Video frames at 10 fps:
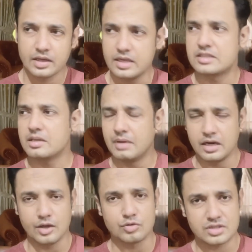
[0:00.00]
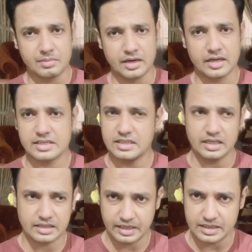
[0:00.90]
इससे मांगे उससे मांगे किसी
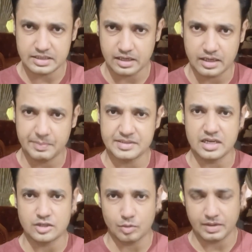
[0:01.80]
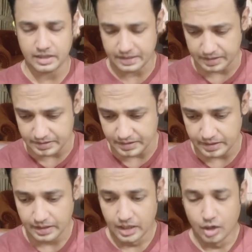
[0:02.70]
ना तरीके से करके पचास हज़ार रुपये कलेक्ट करती है